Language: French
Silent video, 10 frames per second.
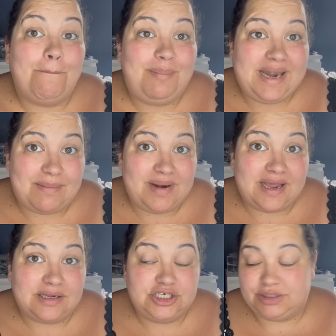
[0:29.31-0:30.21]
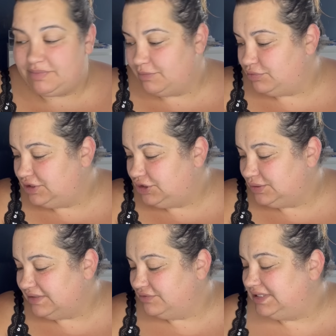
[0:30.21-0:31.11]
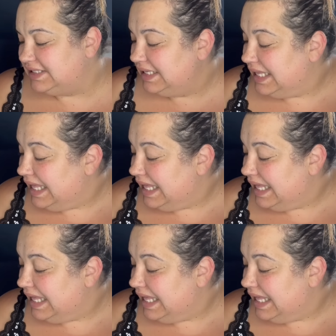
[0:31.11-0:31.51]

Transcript: blabla. J'ai plein de petites choses à vous dire.